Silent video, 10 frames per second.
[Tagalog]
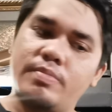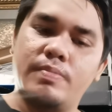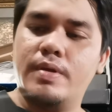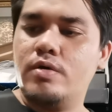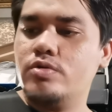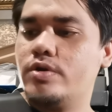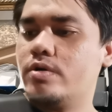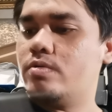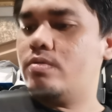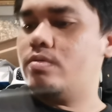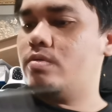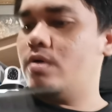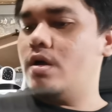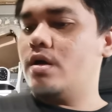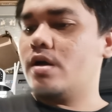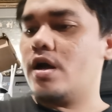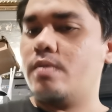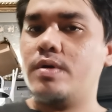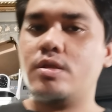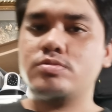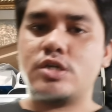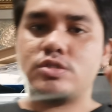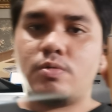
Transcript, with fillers: ng BB loader kung gagamitin mo siya.